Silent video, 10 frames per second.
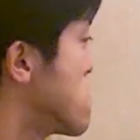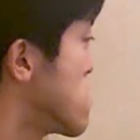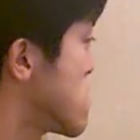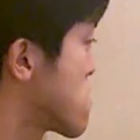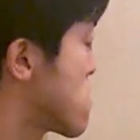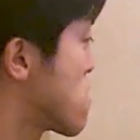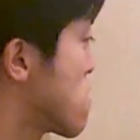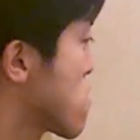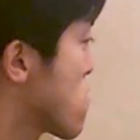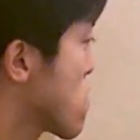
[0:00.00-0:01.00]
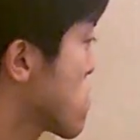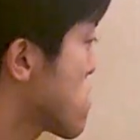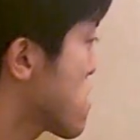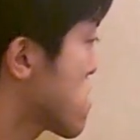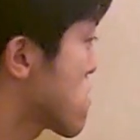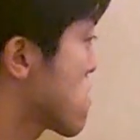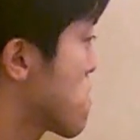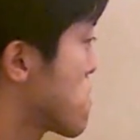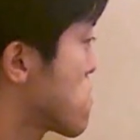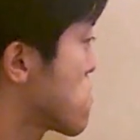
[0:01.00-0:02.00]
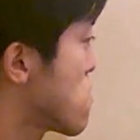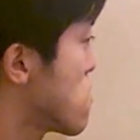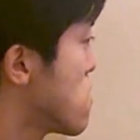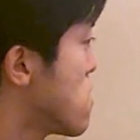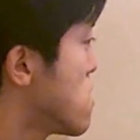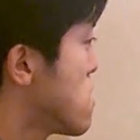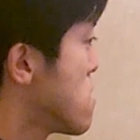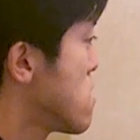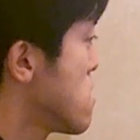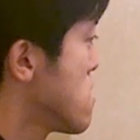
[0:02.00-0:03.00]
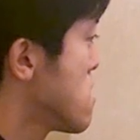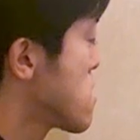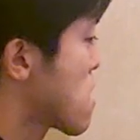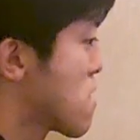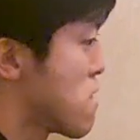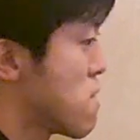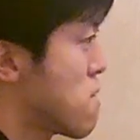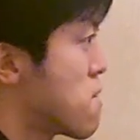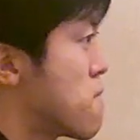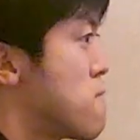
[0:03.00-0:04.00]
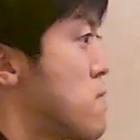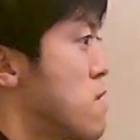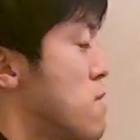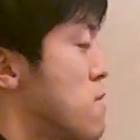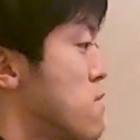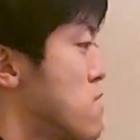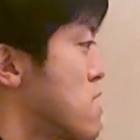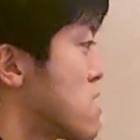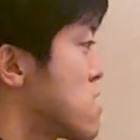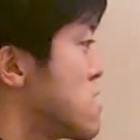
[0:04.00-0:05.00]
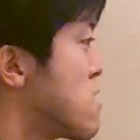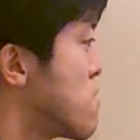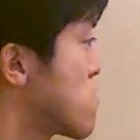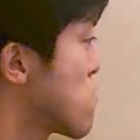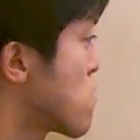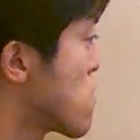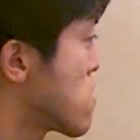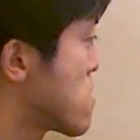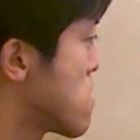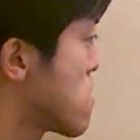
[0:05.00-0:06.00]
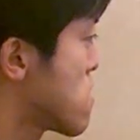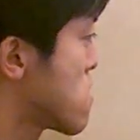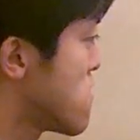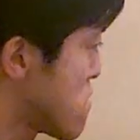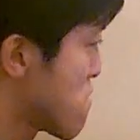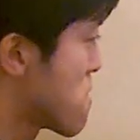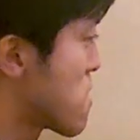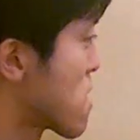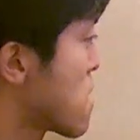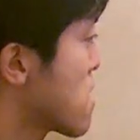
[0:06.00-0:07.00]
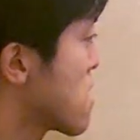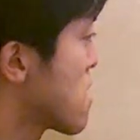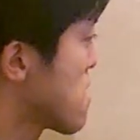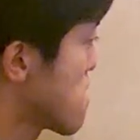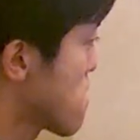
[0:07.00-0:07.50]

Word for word: ですけれどもここであの一回、まあ、盛り上がっていたものを沈めてから。